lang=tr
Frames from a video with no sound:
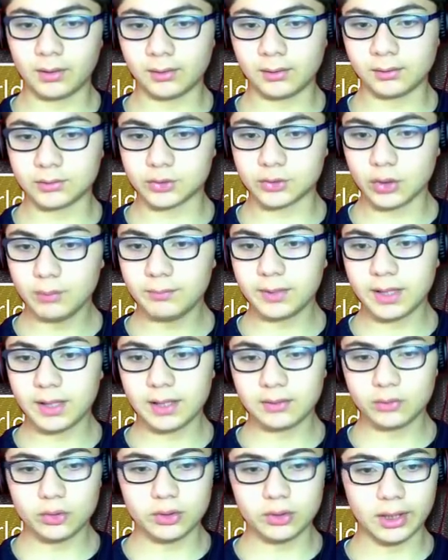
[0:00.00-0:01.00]
e,
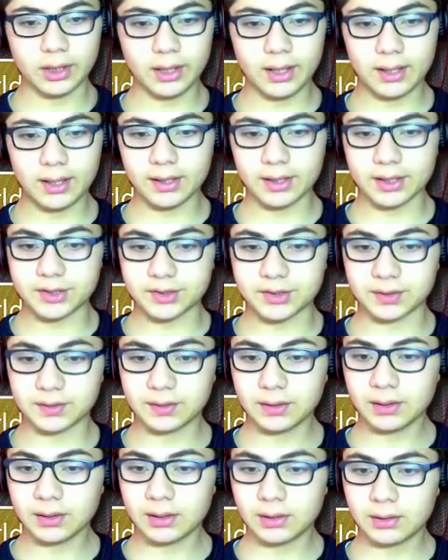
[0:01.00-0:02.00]
zombiler dünyayı ele
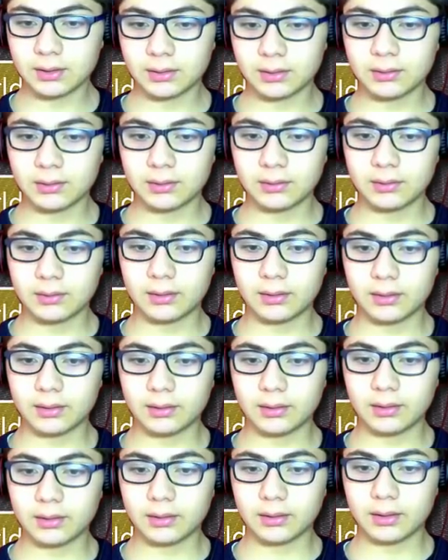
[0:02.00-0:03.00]
geçirdi. E,
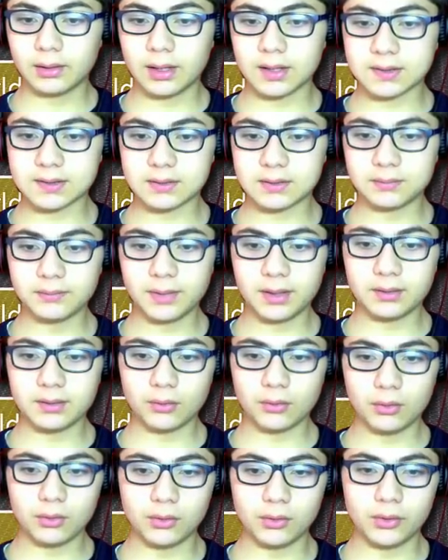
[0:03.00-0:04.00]

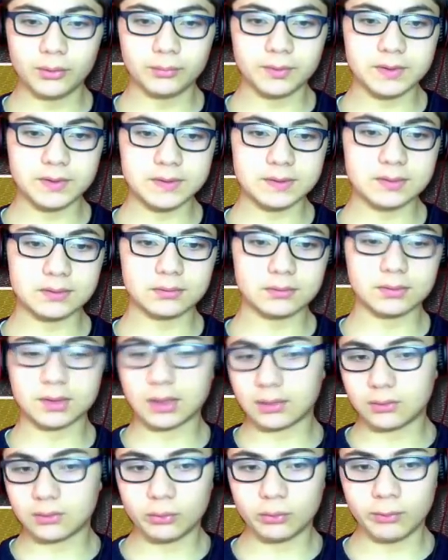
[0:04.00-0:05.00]
exterminate all humans.
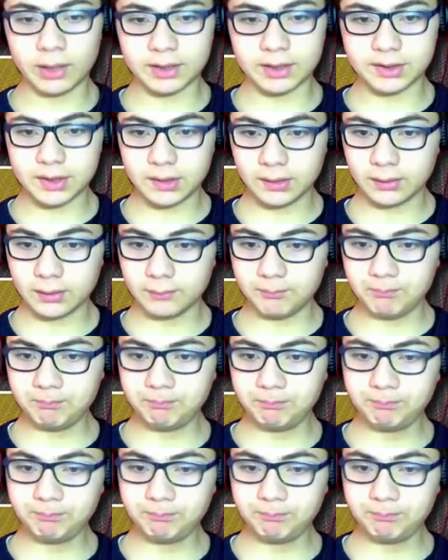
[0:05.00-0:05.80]
İşte tüm her şeyi